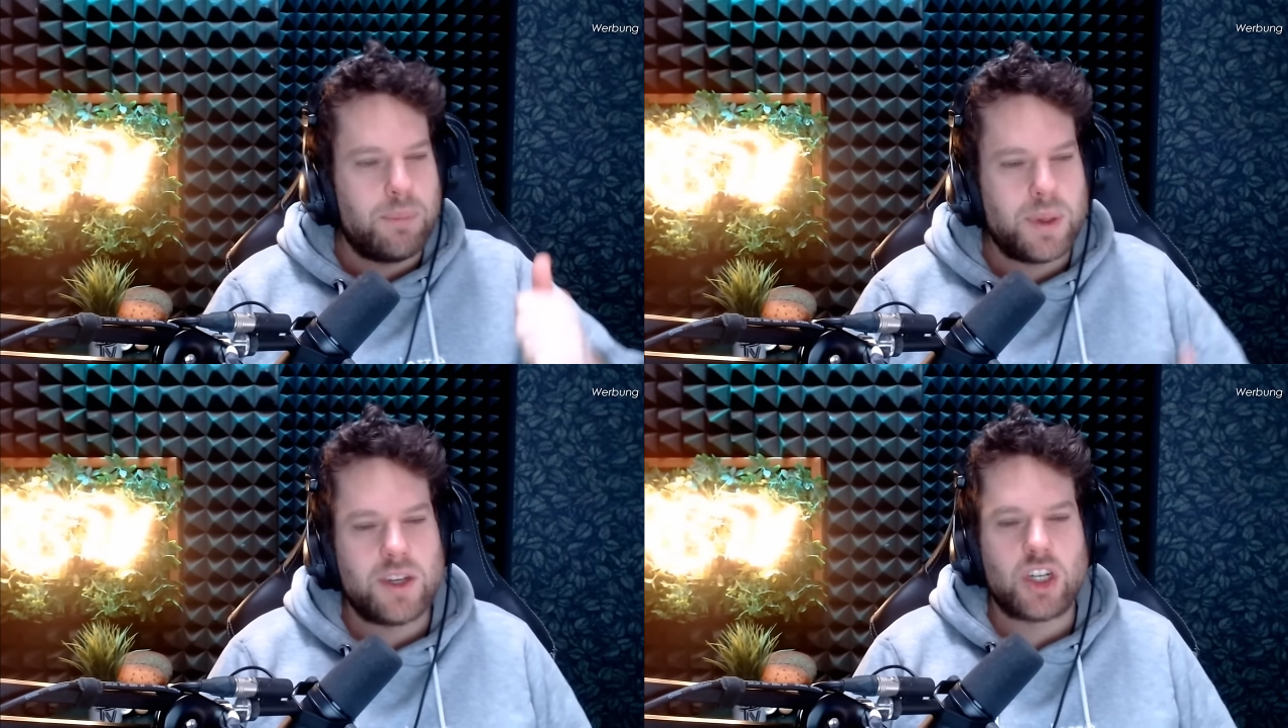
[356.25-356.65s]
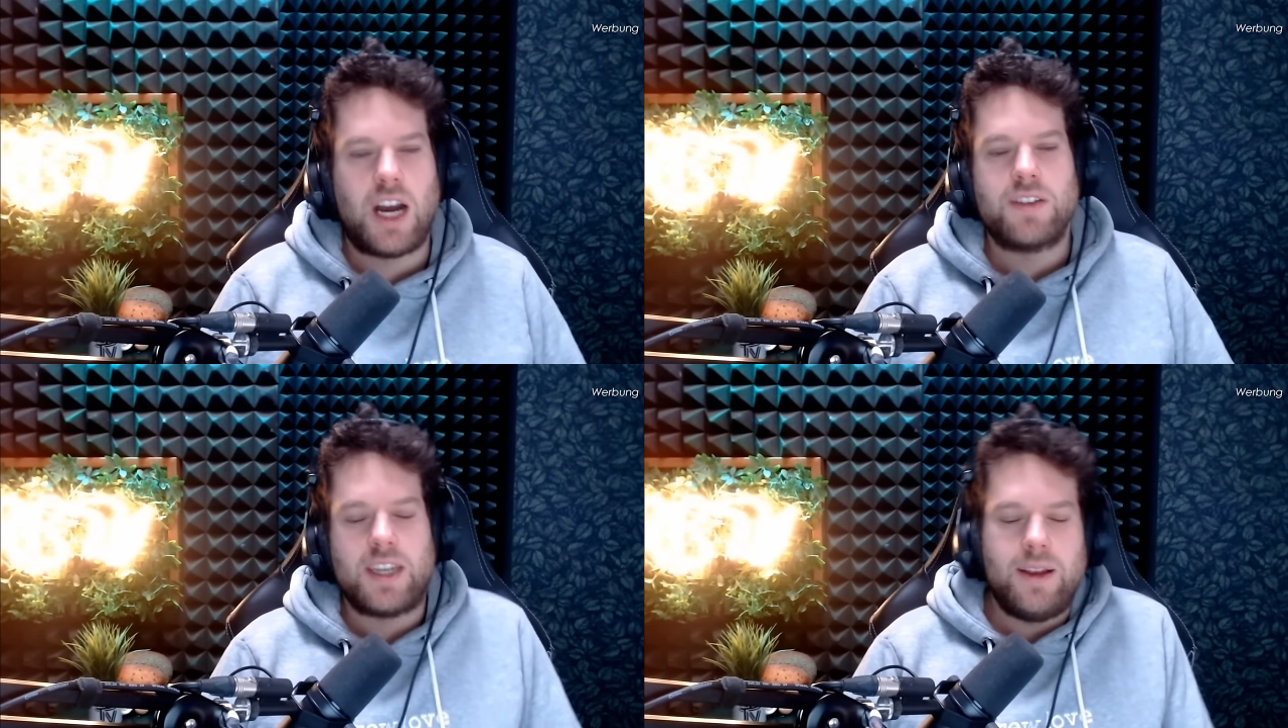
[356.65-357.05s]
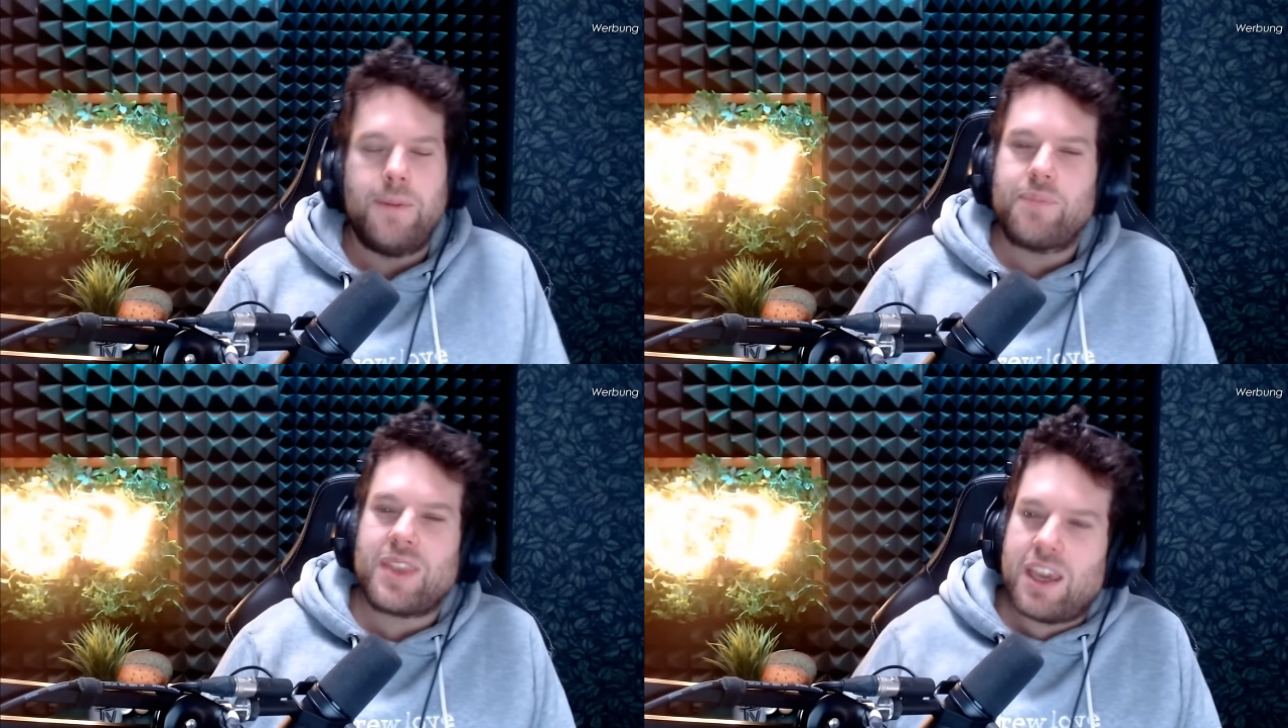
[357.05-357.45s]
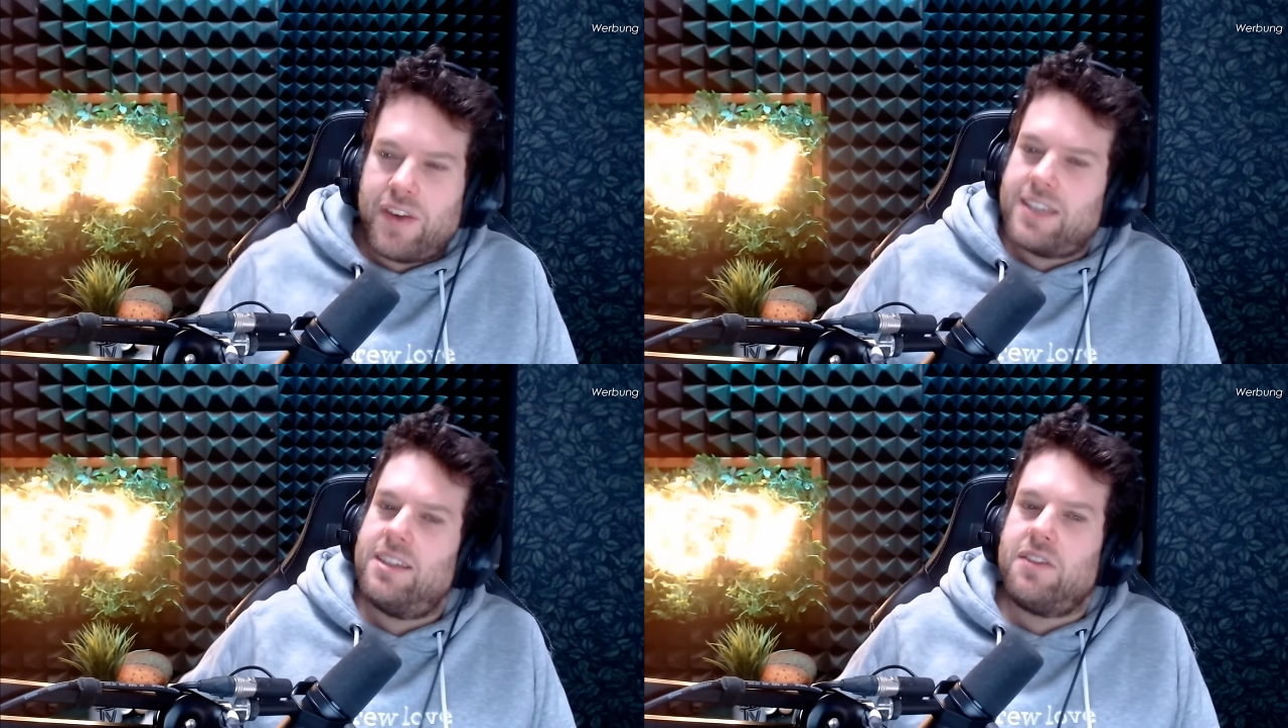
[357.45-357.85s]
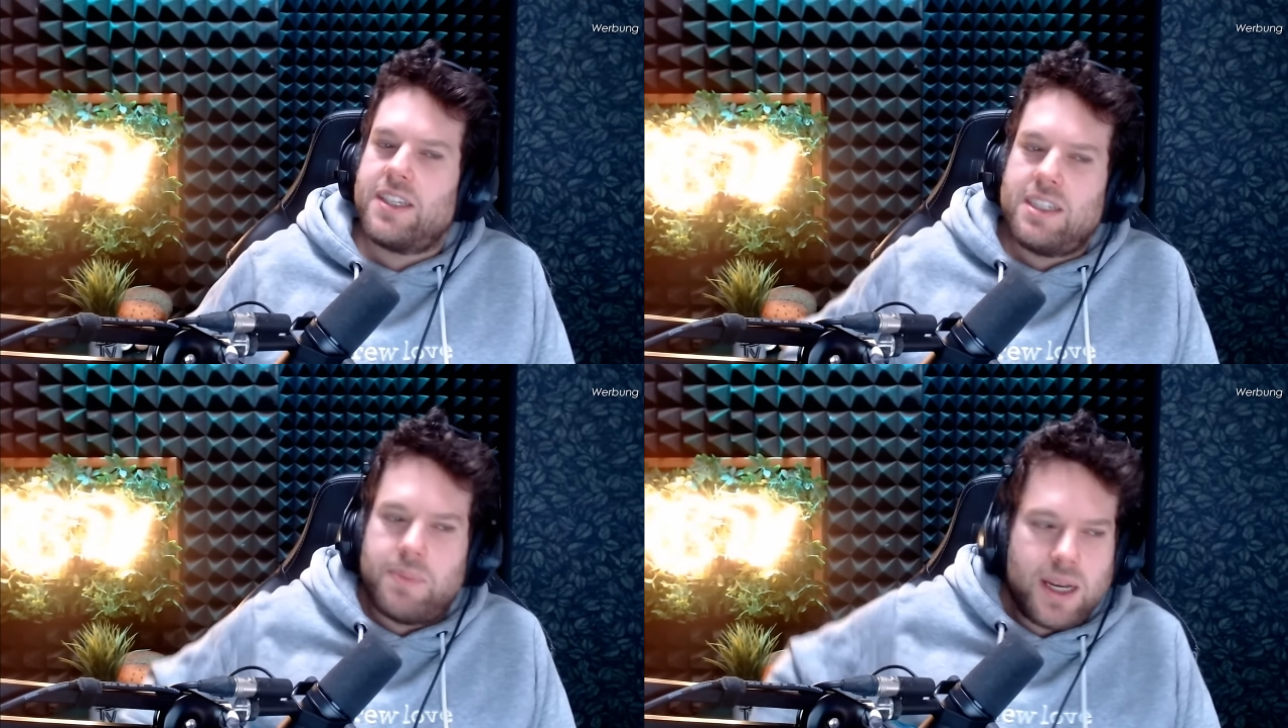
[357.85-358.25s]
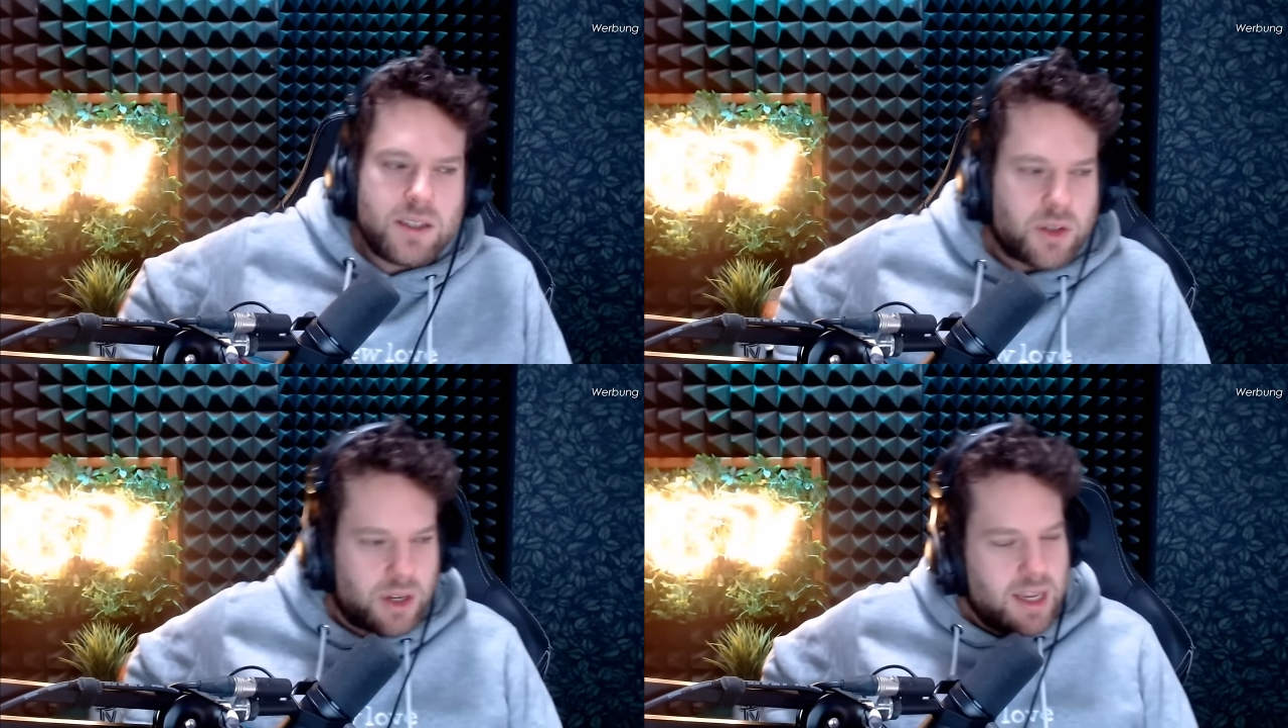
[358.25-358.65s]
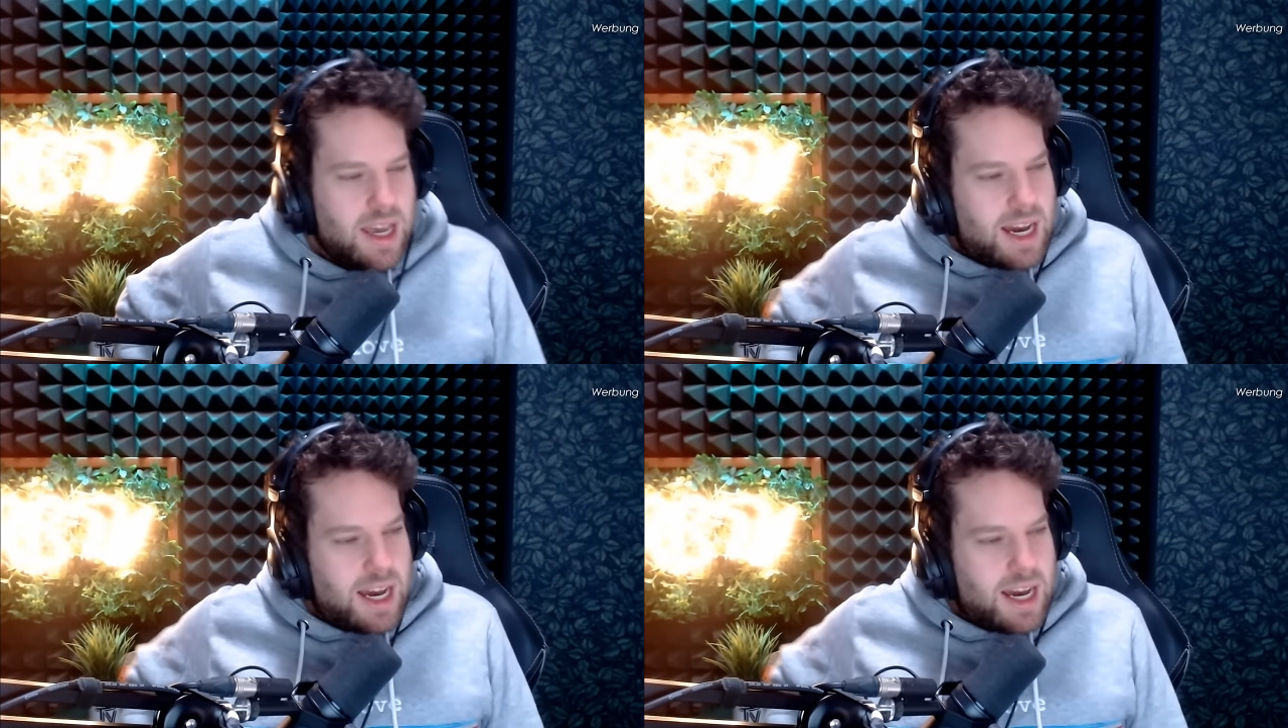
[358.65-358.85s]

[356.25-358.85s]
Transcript: bitte scharf sein. Ich weiß nicht, was ich machen soll.